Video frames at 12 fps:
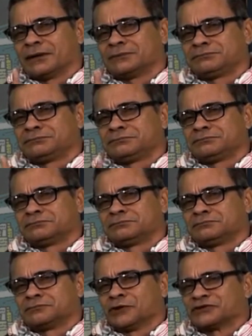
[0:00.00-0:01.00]
Pan
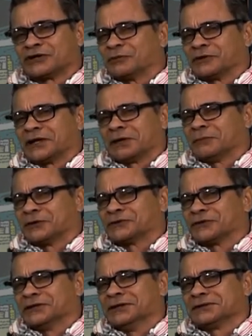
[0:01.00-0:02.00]
no se lo podía dejar para el
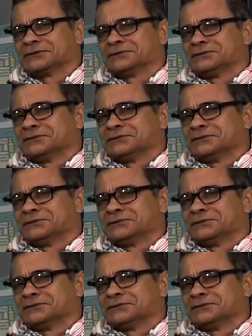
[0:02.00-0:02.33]
otro día.